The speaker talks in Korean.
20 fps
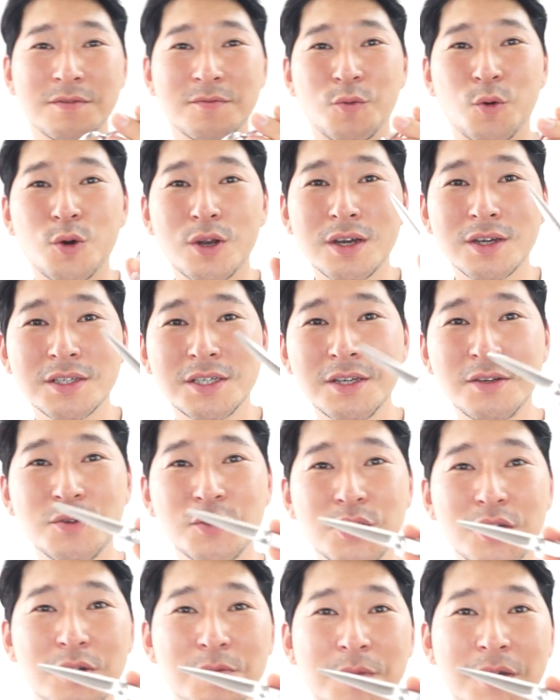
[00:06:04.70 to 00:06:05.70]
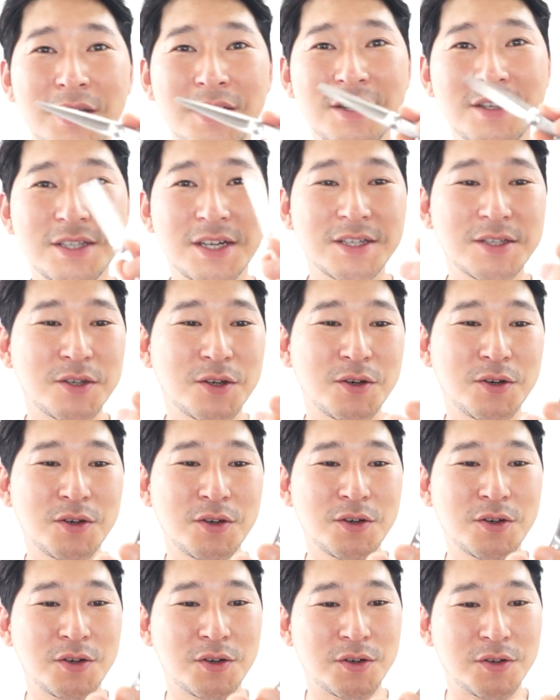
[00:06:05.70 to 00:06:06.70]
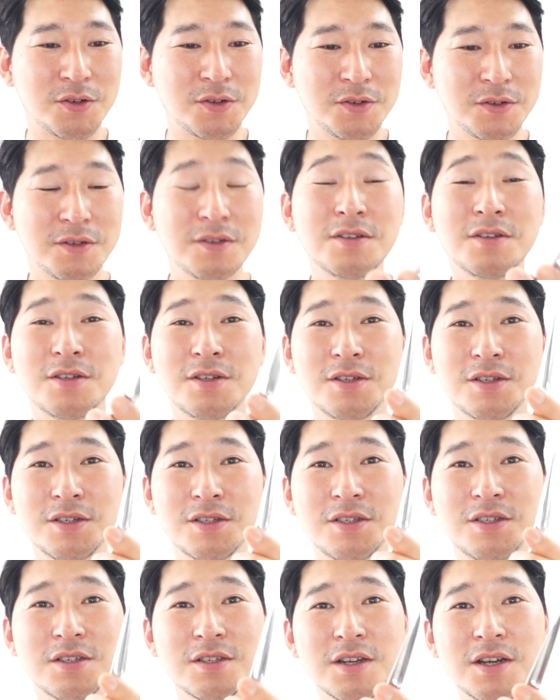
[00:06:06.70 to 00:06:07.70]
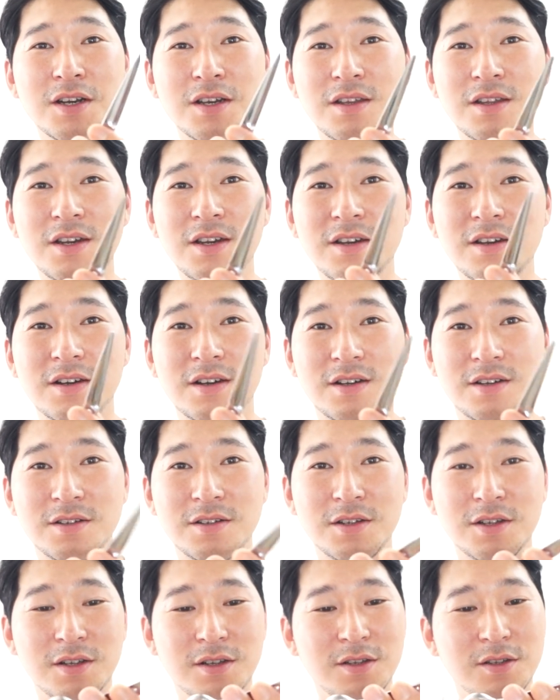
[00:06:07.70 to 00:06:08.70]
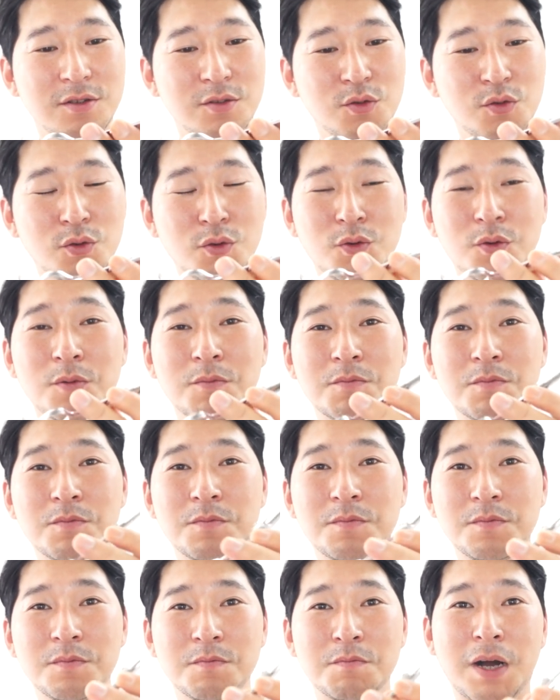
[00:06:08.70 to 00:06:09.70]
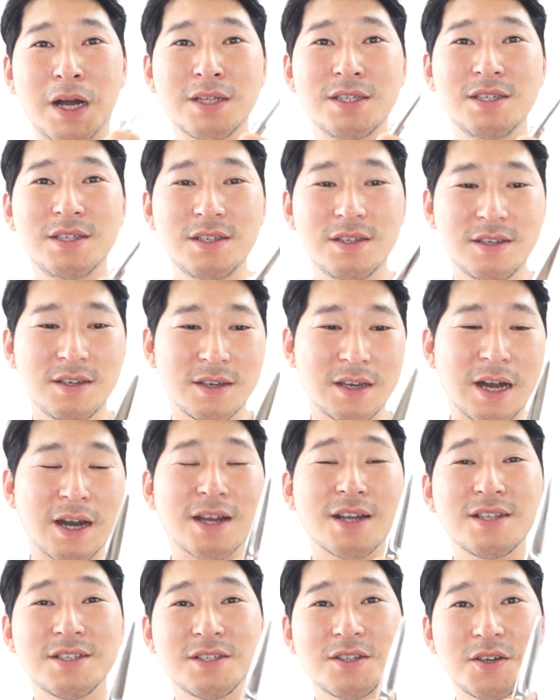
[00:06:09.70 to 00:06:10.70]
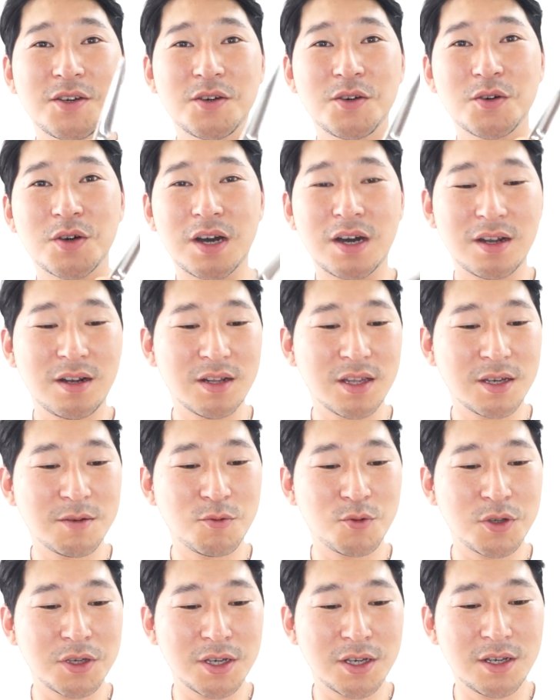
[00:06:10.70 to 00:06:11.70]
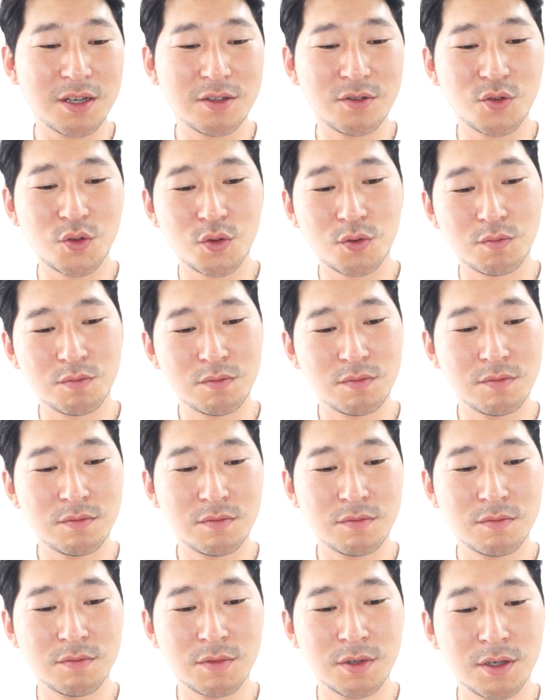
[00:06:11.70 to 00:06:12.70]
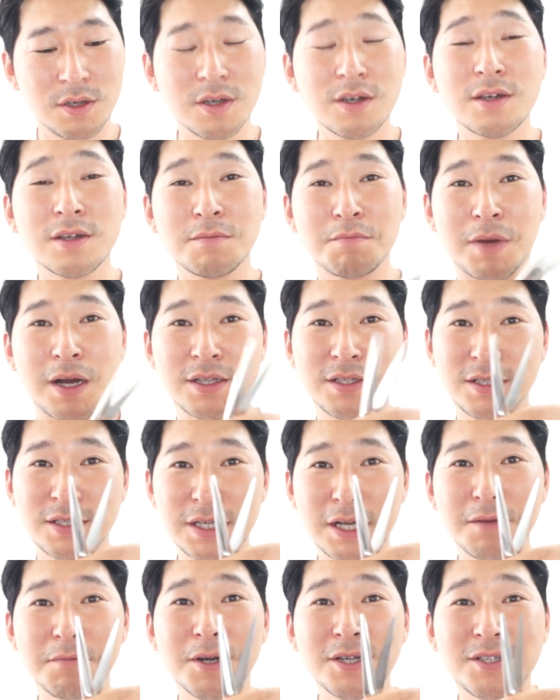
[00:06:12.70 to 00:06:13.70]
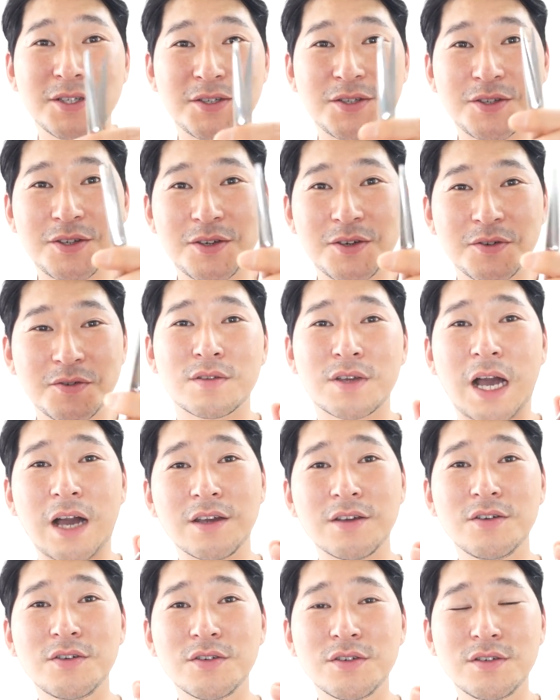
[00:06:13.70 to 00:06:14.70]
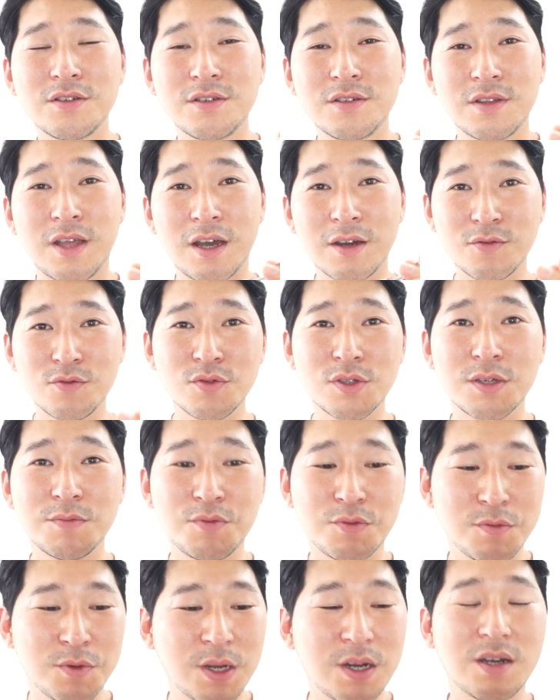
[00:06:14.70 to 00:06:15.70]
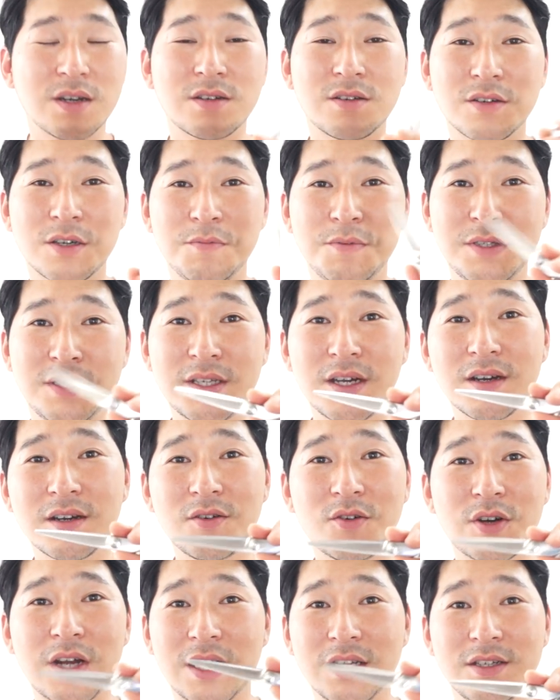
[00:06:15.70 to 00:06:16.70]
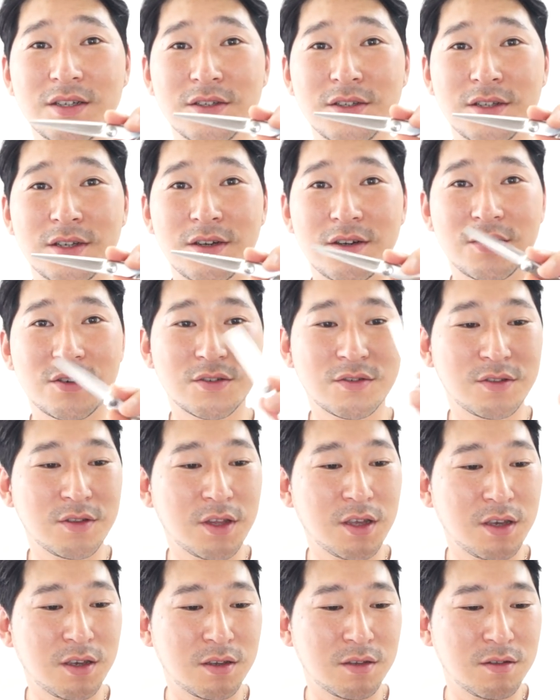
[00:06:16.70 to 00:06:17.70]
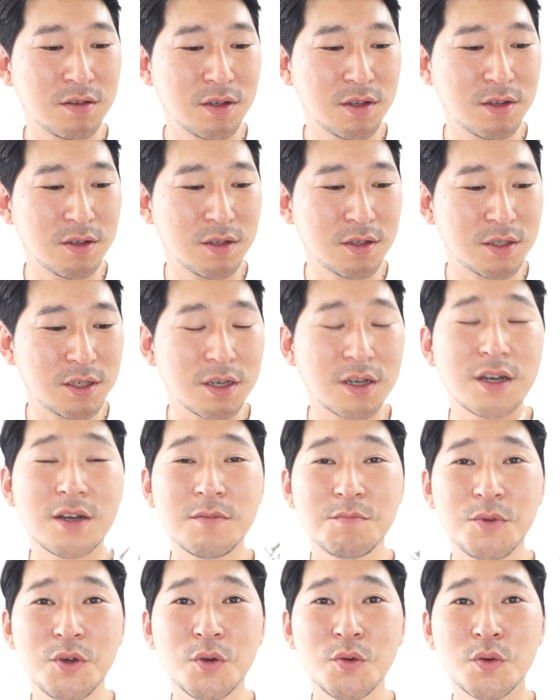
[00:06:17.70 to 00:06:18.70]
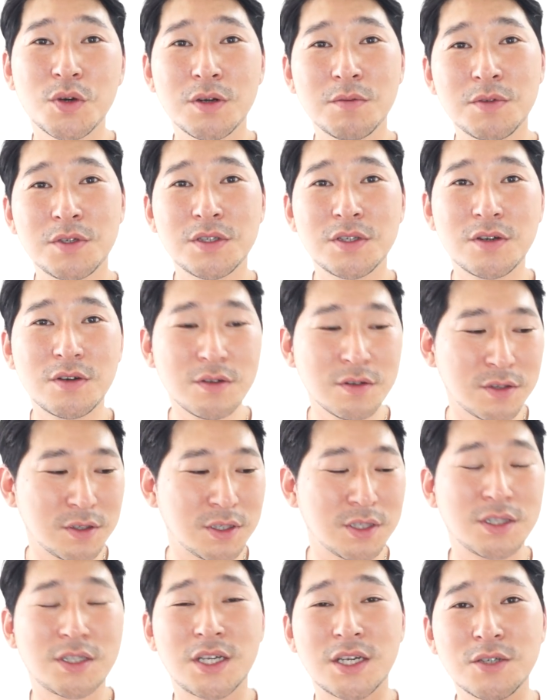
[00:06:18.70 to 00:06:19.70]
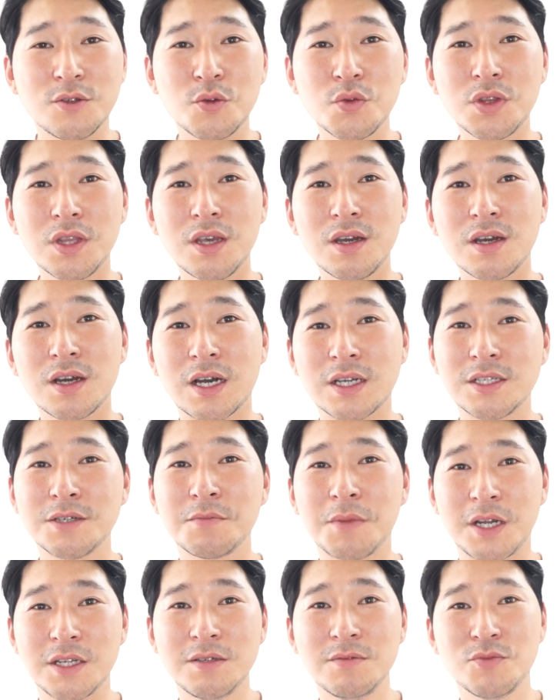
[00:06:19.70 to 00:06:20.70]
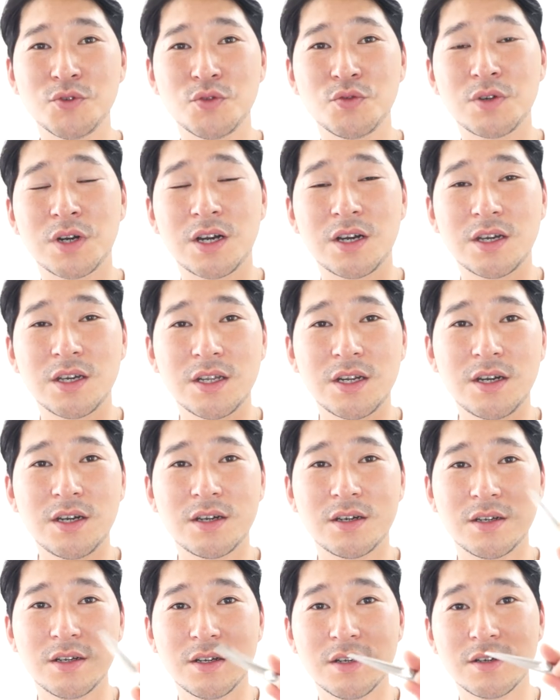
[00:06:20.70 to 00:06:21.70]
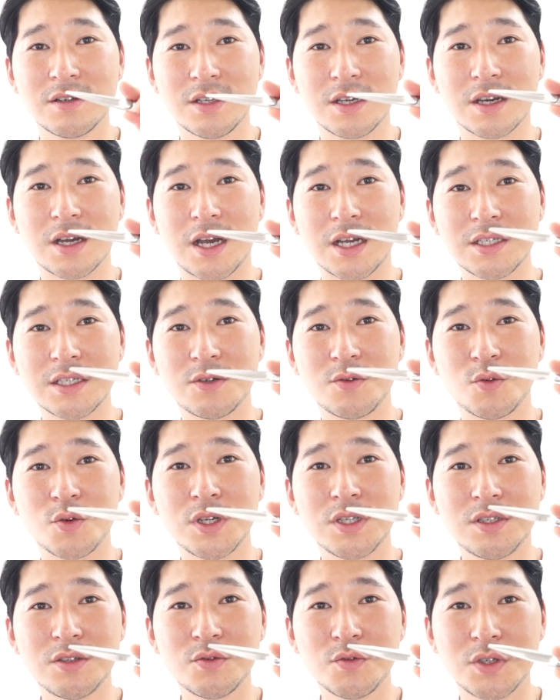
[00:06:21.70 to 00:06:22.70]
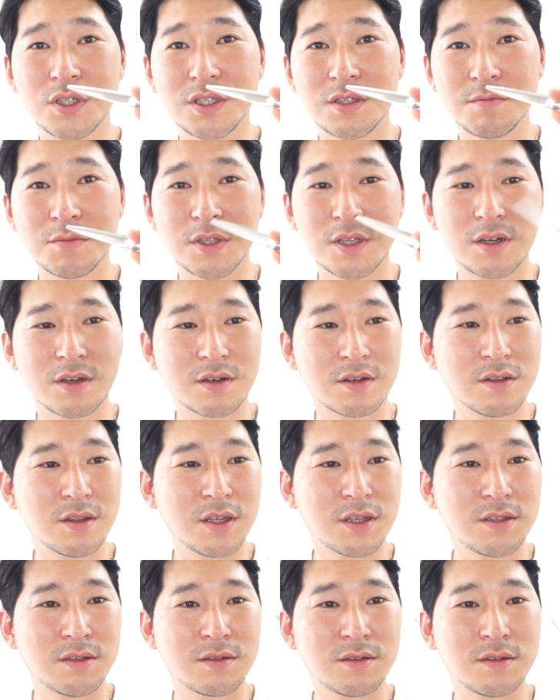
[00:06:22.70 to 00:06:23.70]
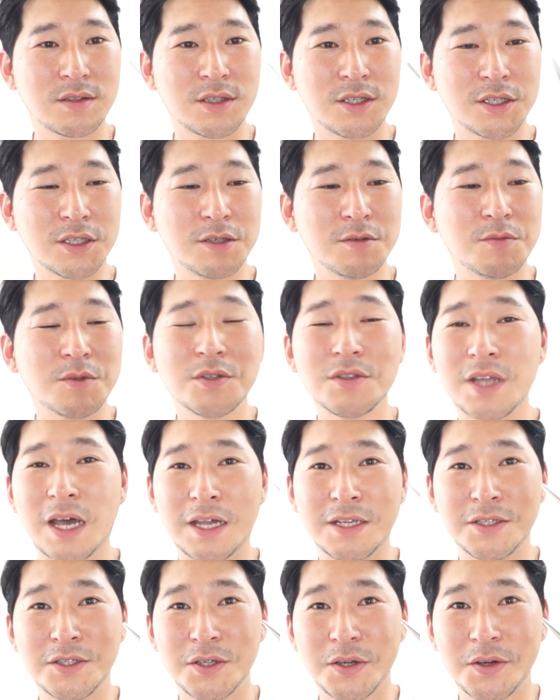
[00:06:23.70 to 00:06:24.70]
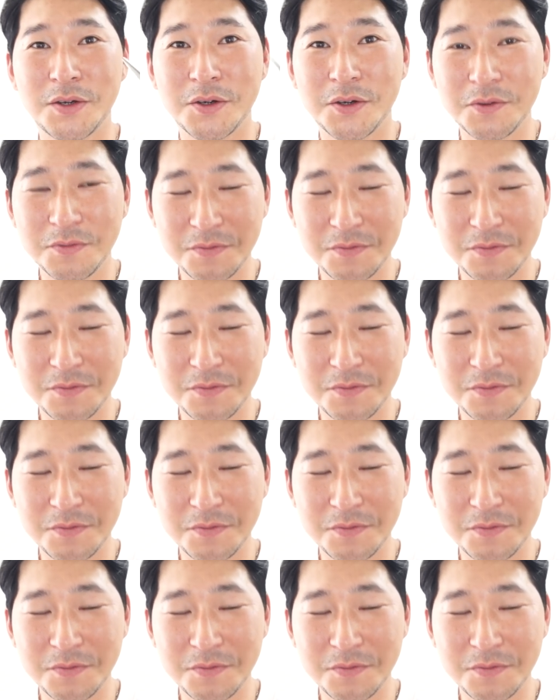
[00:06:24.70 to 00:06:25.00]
워낙 제일 처음에 사서 쓴 가위라 좀 많이 갈았어요. 갈다 보니까 좀 많이 짧아졌어요. 가격은 한국 제품이라 그렇게 비싼 건 아니었어요. 근데 제가 미용하면서 제 손때가 가장 많이 묻은 가위라 그냥 가장 오래 쓰고 있습니다. 근데 지금은 안 써요.